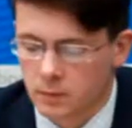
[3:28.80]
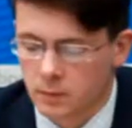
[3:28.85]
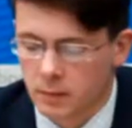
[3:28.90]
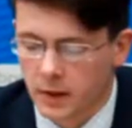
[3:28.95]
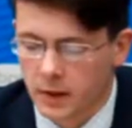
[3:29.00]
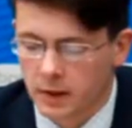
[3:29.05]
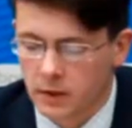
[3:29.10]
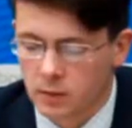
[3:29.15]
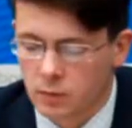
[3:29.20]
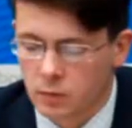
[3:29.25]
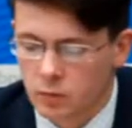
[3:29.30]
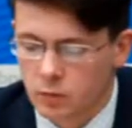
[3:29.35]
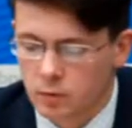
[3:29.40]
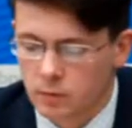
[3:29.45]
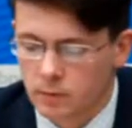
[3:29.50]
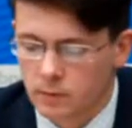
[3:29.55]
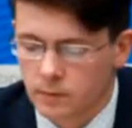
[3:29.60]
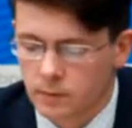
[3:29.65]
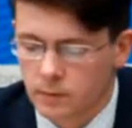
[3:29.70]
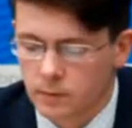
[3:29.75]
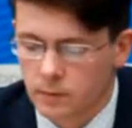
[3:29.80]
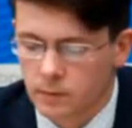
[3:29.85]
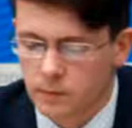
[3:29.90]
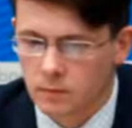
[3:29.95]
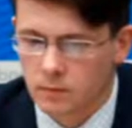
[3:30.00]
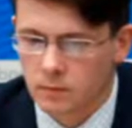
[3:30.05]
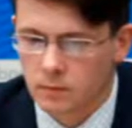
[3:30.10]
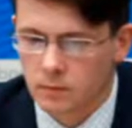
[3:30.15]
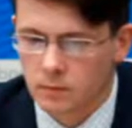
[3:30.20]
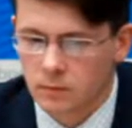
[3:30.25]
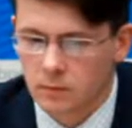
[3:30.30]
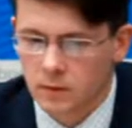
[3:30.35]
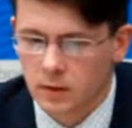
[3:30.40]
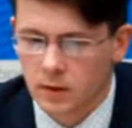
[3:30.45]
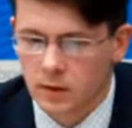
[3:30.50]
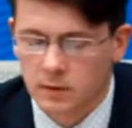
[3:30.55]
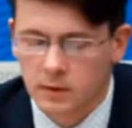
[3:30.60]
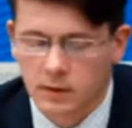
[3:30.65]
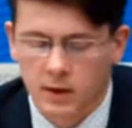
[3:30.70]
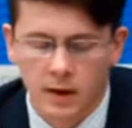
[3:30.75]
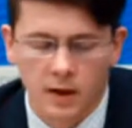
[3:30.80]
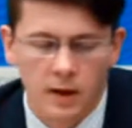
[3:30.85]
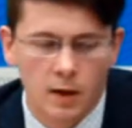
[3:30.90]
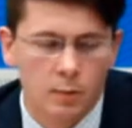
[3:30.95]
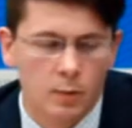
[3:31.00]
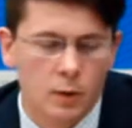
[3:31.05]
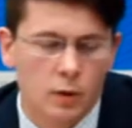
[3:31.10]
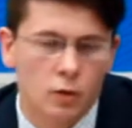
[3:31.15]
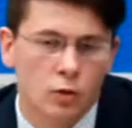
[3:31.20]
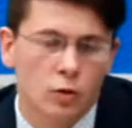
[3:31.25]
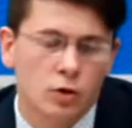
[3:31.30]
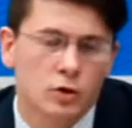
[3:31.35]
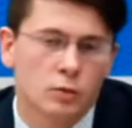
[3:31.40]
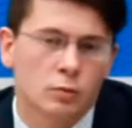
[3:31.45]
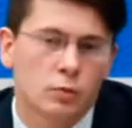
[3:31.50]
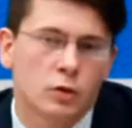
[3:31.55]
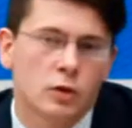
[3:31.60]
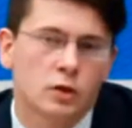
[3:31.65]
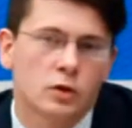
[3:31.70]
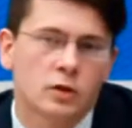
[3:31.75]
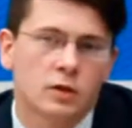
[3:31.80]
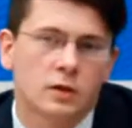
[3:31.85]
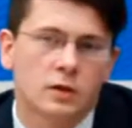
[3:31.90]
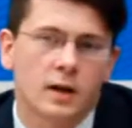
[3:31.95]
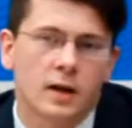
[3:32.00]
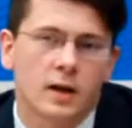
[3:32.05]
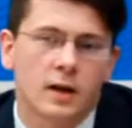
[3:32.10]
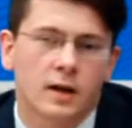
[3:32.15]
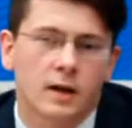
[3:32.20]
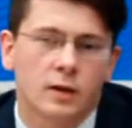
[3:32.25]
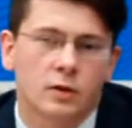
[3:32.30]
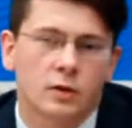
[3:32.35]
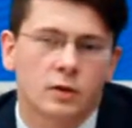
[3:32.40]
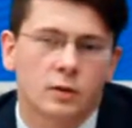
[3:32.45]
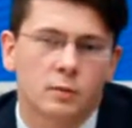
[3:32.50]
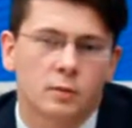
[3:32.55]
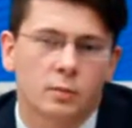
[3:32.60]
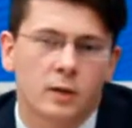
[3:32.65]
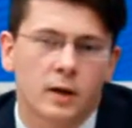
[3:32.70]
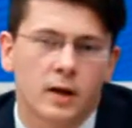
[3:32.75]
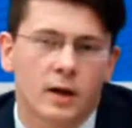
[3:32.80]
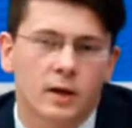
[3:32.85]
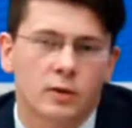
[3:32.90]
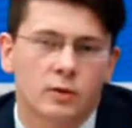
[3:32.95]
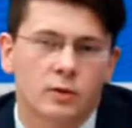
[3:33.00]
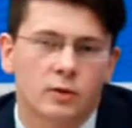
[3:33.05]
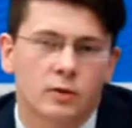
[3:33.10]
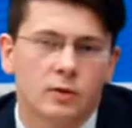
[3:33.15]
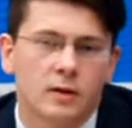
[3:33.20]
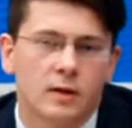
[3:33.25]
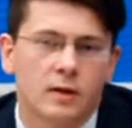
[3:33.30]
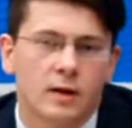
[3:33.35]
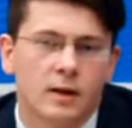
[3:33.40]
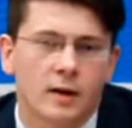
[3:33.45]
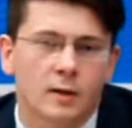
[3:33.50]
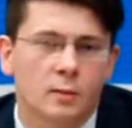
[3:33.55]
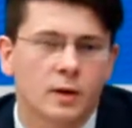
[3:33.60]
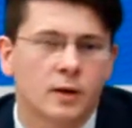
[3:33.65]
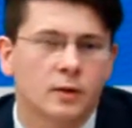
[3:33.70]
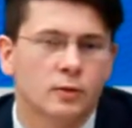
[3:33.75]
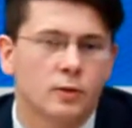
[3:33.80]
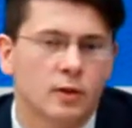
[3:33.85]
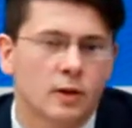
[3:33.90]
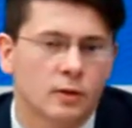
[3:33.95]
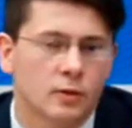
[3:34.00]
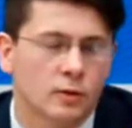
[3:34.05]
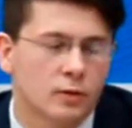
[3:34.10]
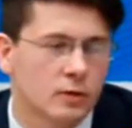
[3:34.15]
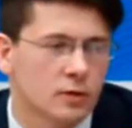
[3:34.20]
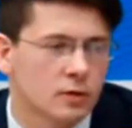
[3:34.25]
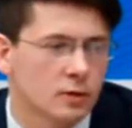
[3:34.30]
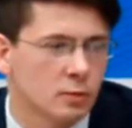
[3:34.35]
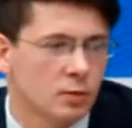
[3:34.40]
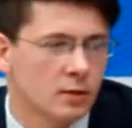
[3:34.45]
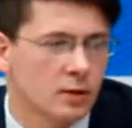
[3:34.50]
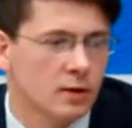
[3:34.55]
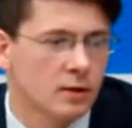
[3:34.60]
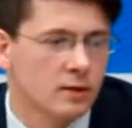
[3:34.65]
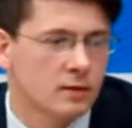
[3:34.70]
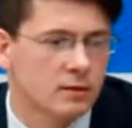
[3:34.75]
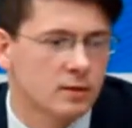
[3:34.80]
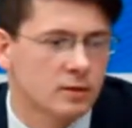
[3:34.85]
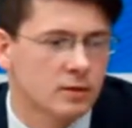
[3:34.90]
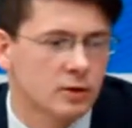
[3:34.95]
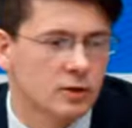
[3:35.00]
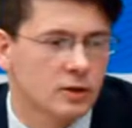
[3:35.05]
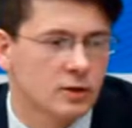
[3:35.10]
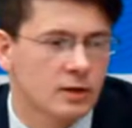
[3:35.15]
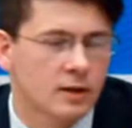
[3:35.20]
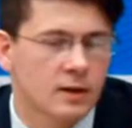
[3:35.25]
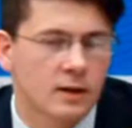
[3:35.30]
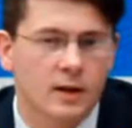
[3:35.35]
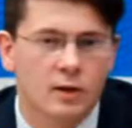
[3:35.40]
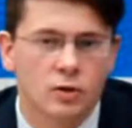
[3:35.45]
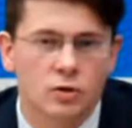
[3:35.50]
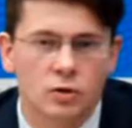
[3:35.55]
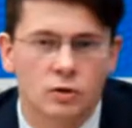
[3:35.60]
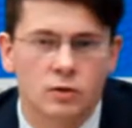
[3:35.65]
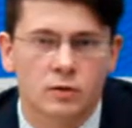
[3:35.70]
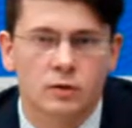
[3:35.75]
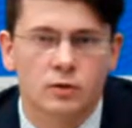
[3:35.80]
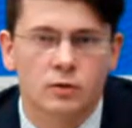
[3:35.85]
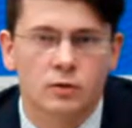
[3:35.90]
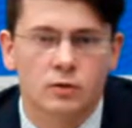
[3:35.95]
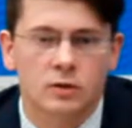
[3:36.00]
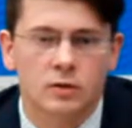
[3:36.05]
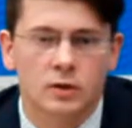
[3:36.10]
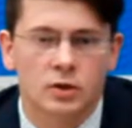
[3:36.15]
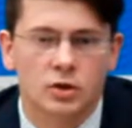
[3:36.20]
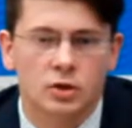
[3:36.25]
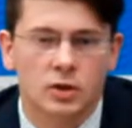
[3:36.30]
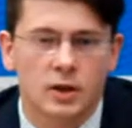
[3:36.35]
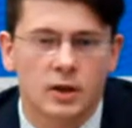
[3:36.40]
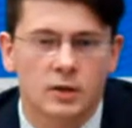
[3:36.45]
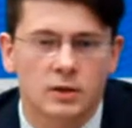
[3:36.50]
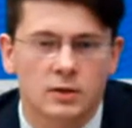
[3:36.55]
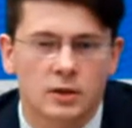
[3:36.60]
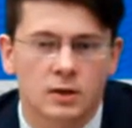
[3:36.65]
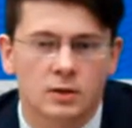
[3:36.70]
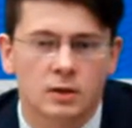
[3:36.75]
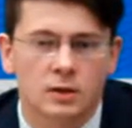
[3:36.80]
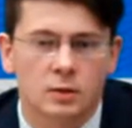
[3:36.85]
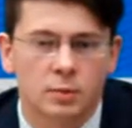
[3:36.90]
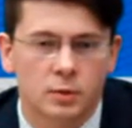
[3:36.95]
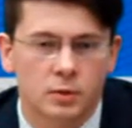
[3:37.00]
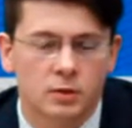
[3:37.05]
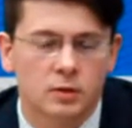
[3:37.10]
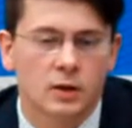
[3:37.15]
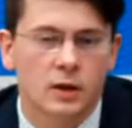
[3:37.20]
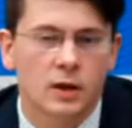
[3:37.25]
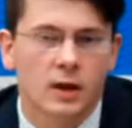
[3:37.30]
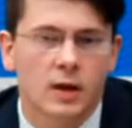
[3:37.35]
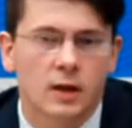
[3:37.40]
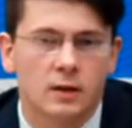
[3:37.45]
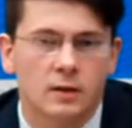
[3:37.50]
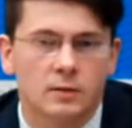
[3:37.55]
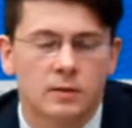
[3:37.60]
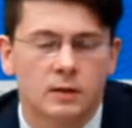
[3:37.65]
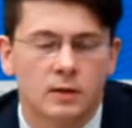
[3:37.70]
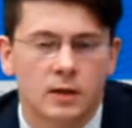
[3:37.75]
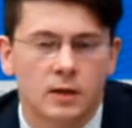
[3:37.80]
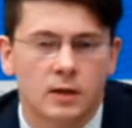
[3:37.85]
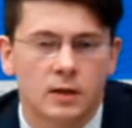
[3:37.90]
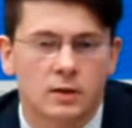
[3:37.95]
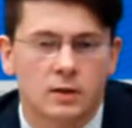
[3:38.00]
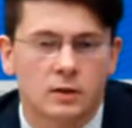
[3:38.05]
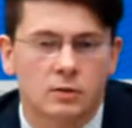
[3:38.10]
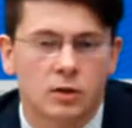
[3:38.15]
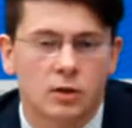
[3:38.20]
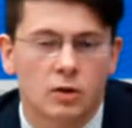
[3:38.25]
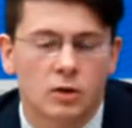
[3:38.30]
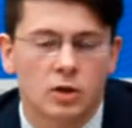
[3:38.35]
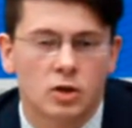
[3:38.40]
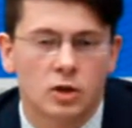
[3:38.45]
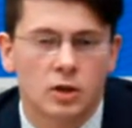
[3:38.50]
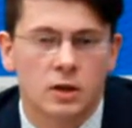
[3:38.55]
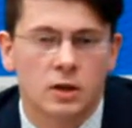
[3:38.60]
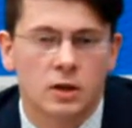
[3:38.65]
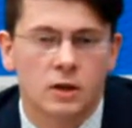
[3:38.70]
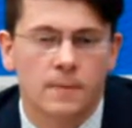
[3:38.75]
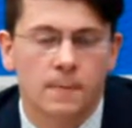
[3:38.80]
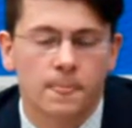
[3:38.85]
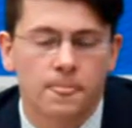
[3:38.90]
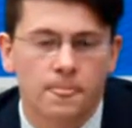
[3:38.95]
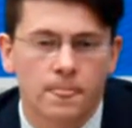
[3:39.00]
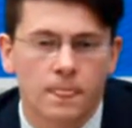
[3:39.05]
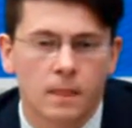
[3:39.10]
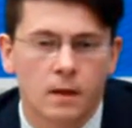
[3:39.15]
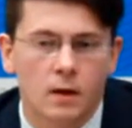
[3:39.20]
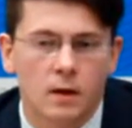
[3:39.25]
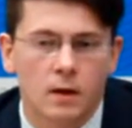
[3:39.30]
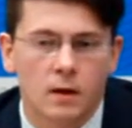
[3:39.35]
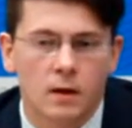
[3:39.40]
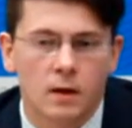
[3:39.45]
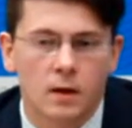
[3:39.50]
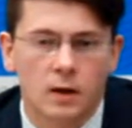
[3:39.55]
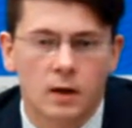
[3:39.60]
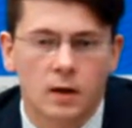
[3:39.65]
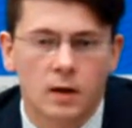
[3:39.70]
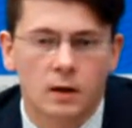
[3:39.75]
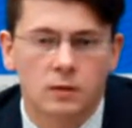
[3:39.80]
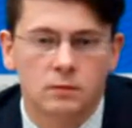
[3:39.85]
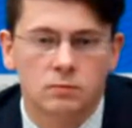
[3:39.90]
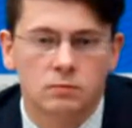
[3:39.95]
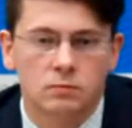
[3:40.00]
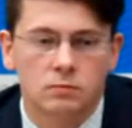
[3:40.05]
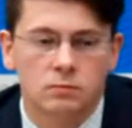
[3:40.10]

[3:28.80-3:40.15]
поэтому это скорее похоже больше на какую-то проектную команду, которую собирают жители Рогачева, что-то решает, делает и предлагает э, свое решение э,